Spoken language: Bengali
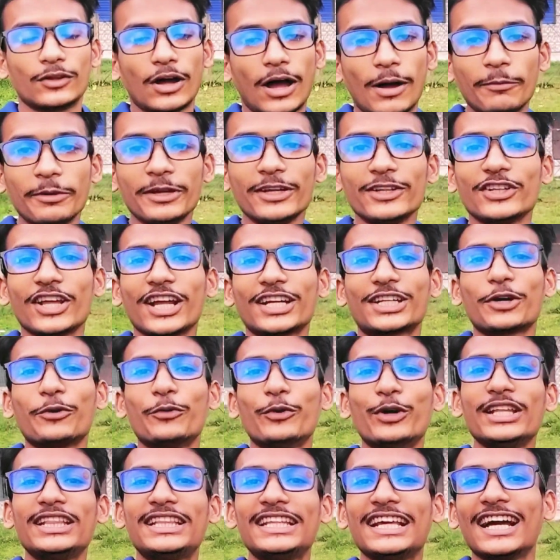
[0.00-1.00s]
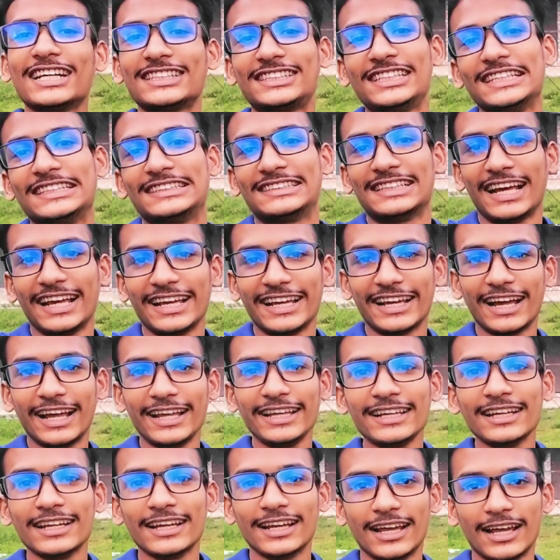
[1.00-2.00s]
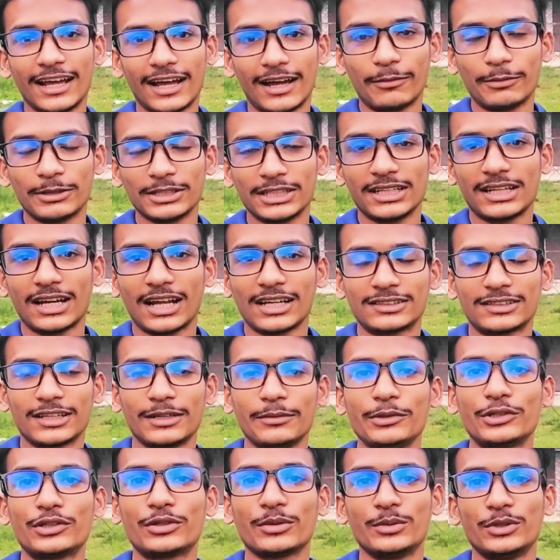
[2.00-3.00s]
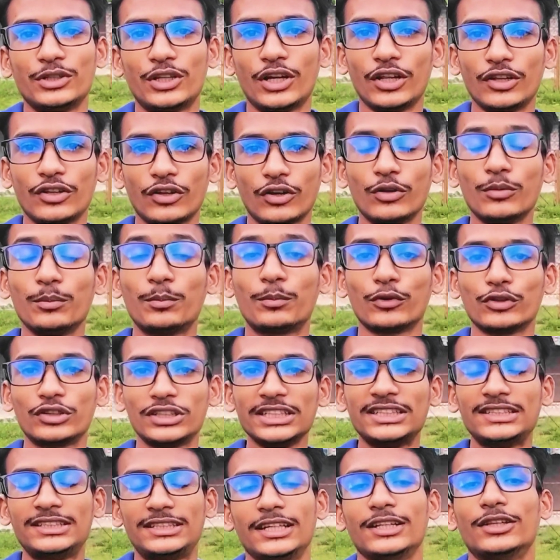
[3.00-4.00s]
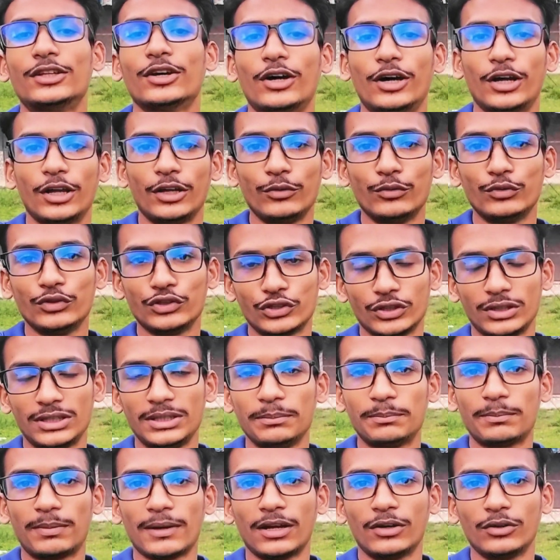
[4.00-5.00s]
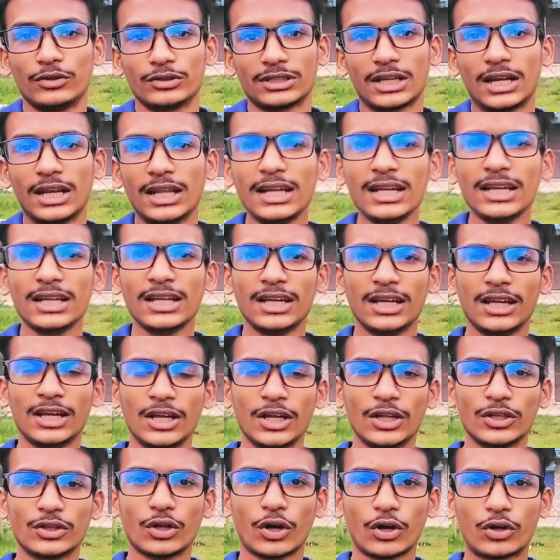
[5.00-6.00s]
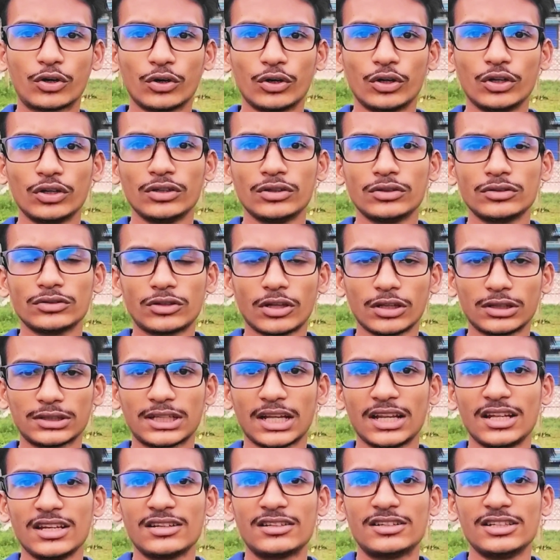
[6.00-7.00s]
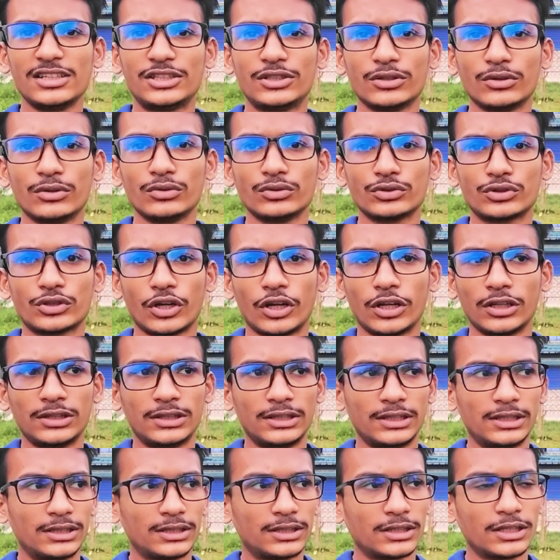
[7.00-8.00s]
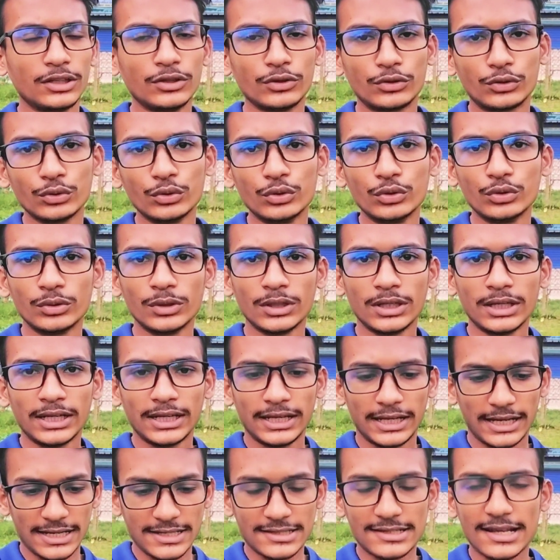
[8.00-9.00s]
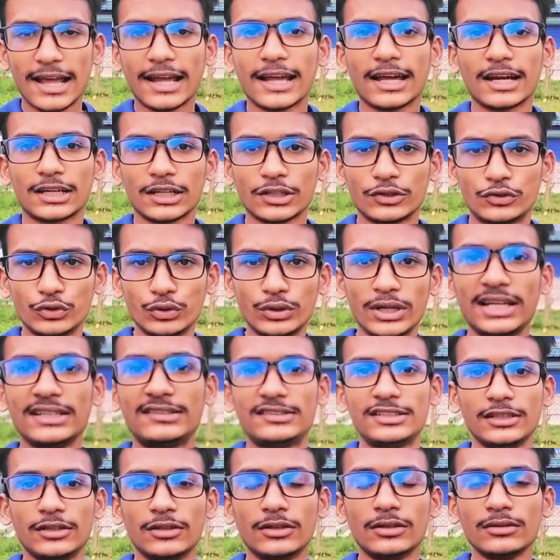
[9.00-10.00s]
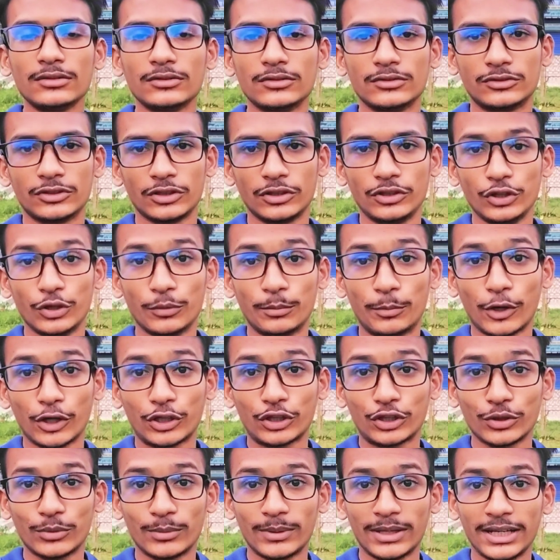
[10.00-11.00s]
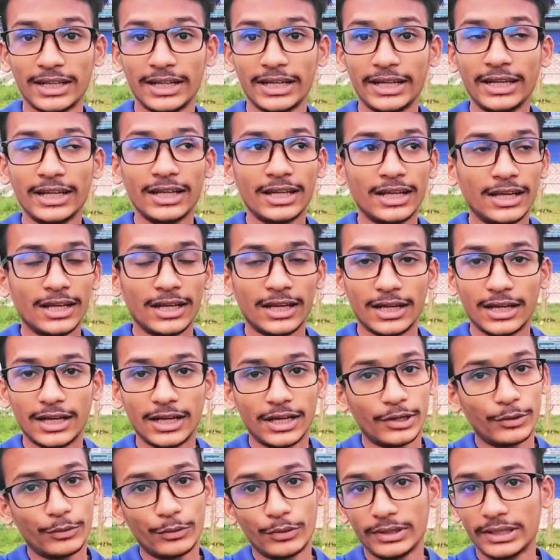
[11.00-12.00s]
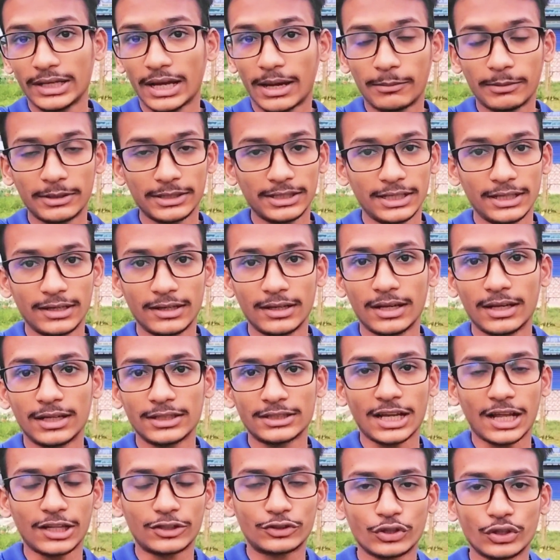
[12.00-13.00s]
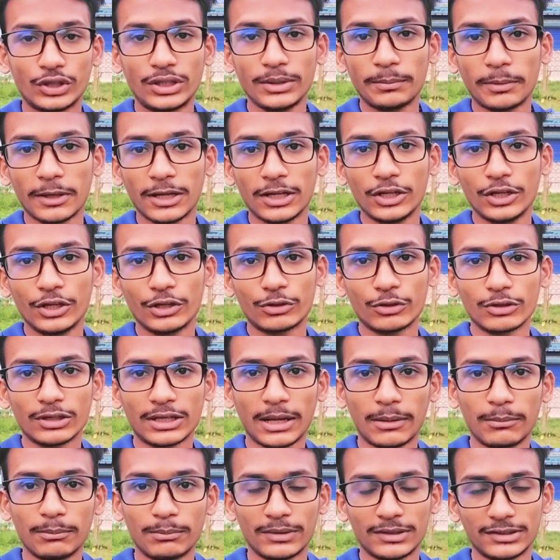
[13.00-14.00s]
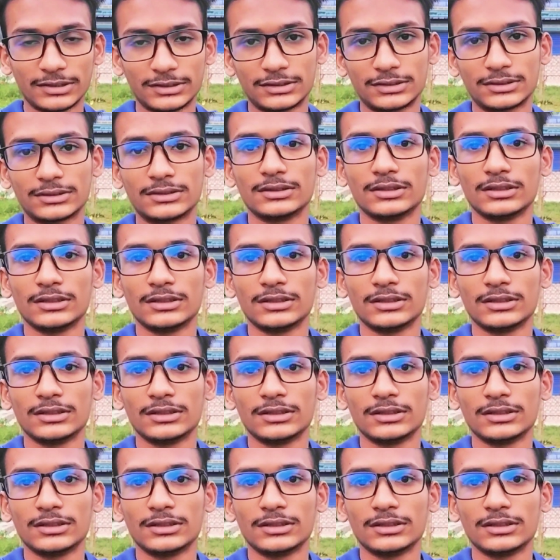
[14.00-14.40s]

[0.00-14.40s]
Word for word: তো আমি কিন্তু একটা ঐতিহাসিক জায়গায় আমাদের রাজশাহী বিশ্ববিদ্যালয় যখন প্রতিষ্ঠিত হয় উনিশশো সালে তখন তৎকালীন কৃষি অনুষদ কিন্তু এই জায়গাটা জুড়েই ছিল যদিও বর্তমানে ওই আমাদের সাতশো তিপ্পান্ন একর ক্যাম্পাস